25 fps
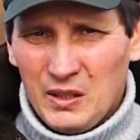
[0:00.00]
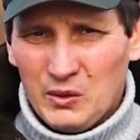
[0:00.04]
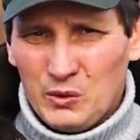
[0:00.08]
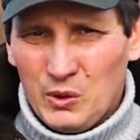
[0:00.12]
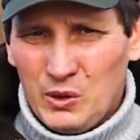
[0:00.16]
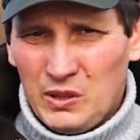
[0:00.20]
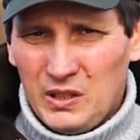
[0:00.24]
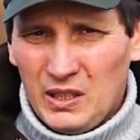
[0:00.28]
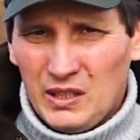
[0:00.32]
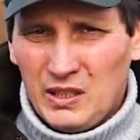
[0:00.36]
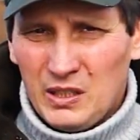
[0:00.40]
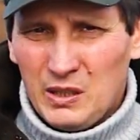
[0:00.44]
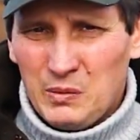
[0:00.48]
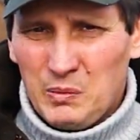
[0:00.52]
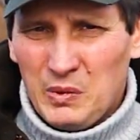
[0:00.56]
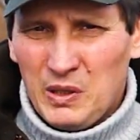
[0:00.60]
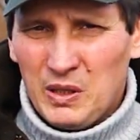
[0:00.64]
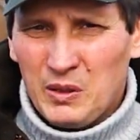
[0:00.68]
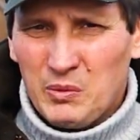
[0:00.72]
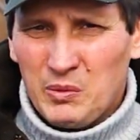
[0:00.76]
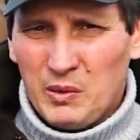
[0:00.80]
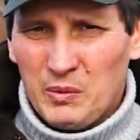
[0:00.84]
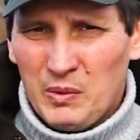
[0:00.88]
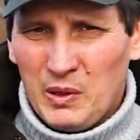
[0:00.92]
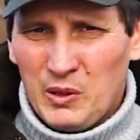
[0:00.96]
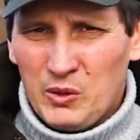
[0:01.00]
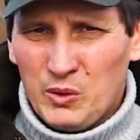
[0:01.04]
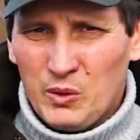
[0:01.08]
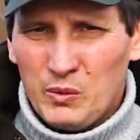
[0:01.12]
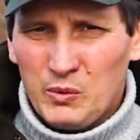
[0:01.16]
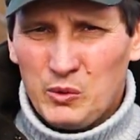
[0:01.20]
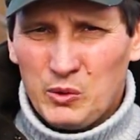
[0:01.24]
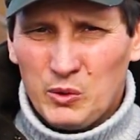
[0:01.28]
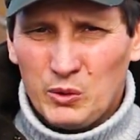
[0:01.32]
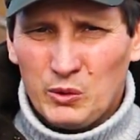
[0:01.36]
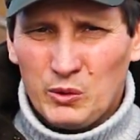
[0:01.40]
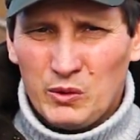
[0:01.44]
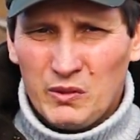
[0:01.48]
То есть это спиннинг по
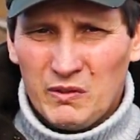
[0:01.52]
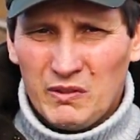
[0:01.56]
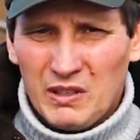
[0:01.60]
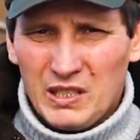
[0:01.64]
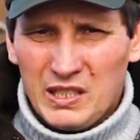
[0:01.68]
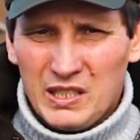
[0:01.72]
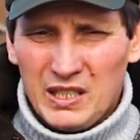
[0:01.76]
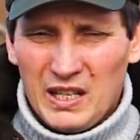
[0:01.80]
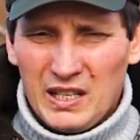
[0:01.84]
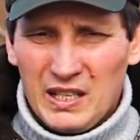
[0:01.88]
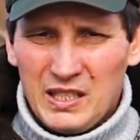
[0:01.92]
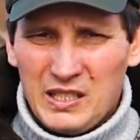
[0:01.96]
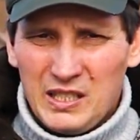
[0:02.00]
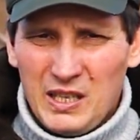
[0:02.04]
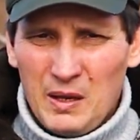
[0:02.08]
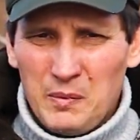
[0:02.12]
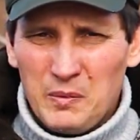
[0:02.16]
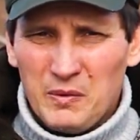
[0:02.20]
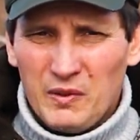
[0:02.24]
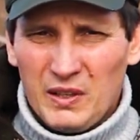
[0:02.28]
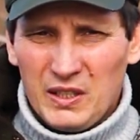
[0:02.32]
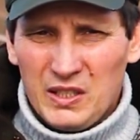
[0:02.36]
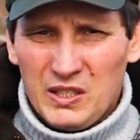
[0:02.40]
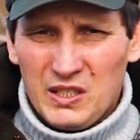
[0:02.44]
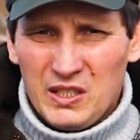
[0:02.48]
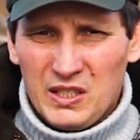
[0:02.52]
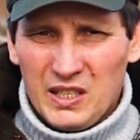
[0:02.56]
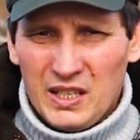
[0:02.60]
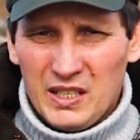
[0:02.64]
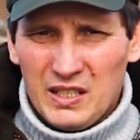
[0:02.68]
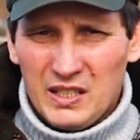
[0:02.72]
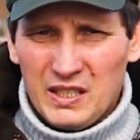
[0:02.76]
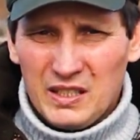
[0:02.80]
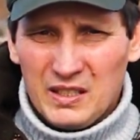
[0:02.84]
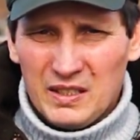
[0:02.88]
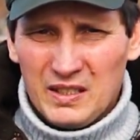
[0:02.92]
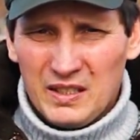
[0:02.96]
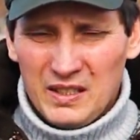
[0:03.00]
большому счету универсальный.
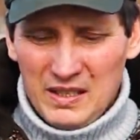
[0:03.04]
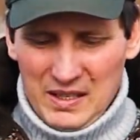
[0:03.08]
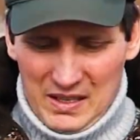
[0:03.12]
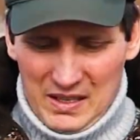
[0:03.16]
7.21.